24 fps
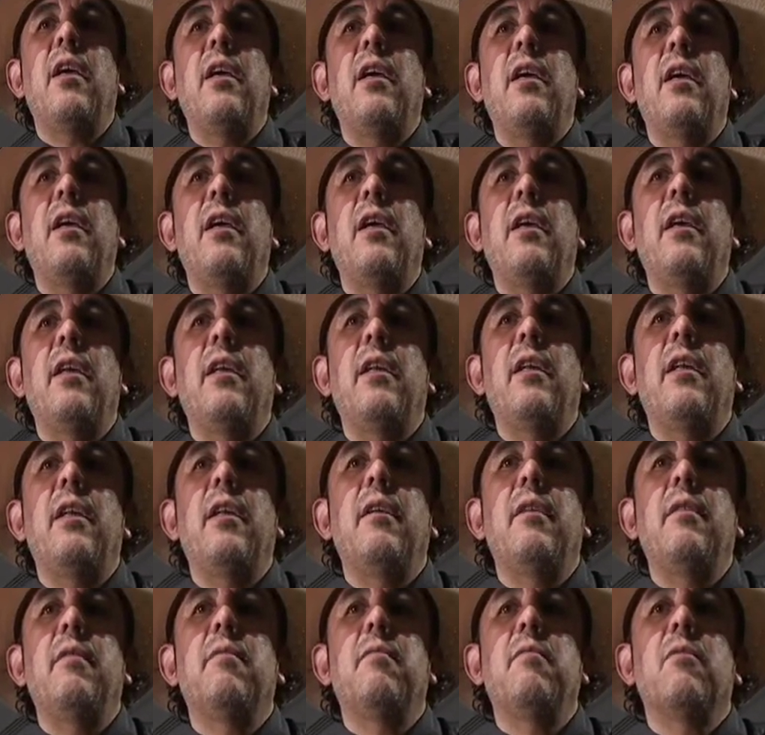eh,
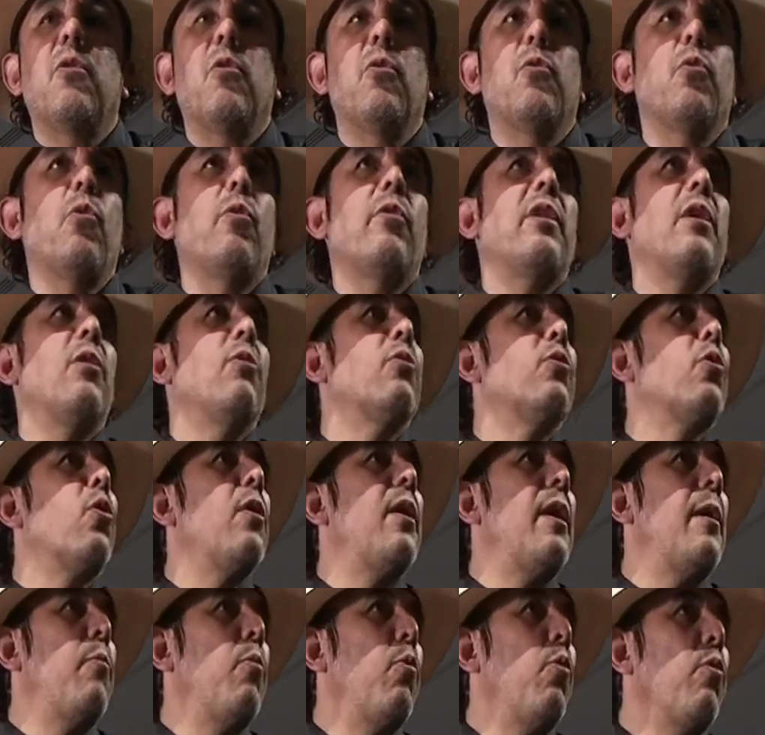conducía un
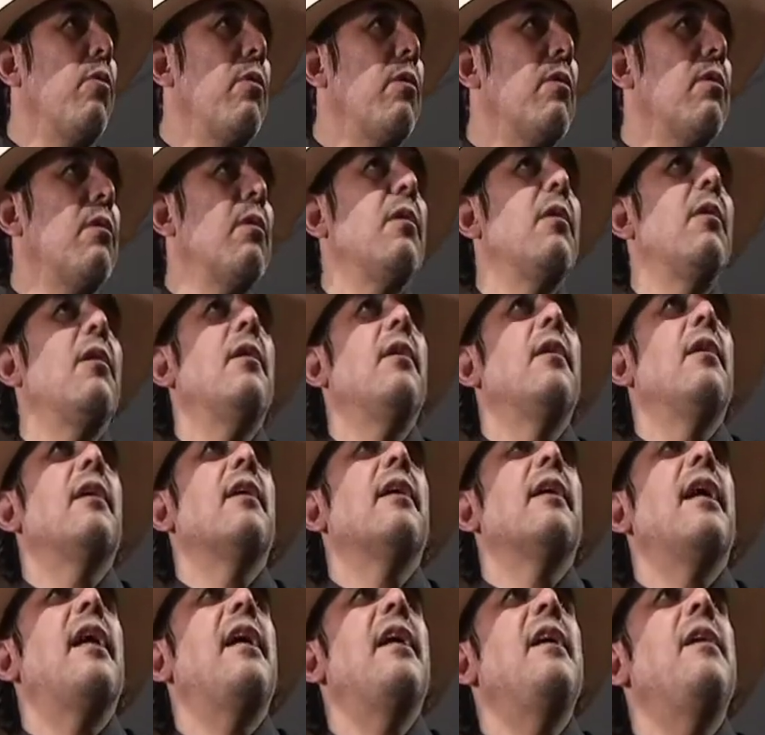trolebús
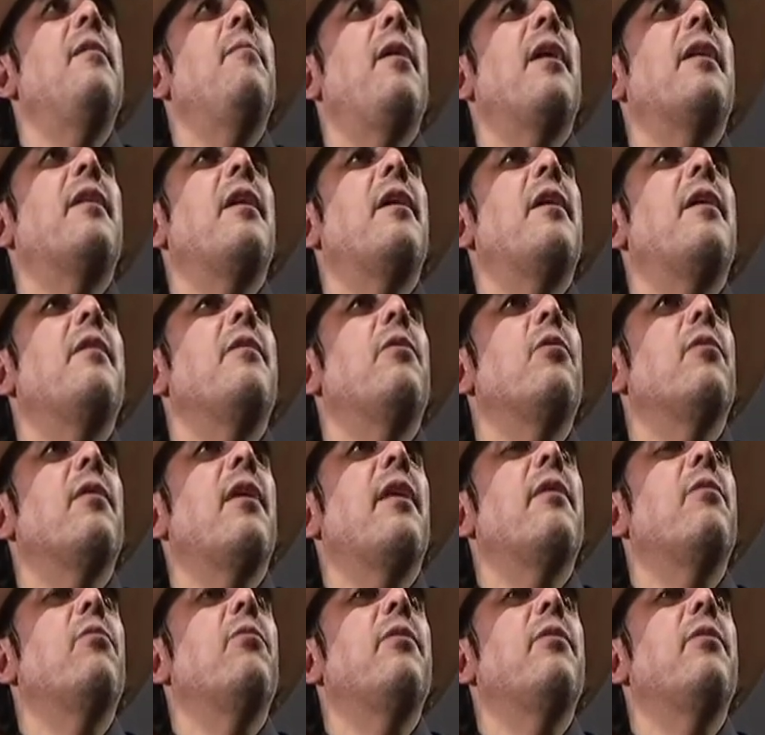que iba de Ciudad